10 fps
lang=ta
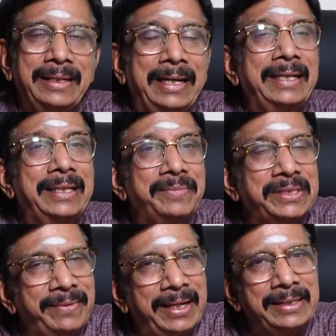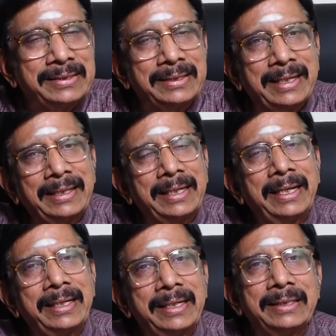நடிகர் சிவா கணேசன்
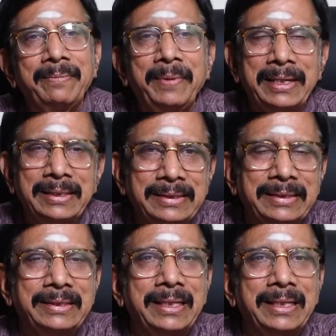கதாநாயகன் நடித்த பராசக்தி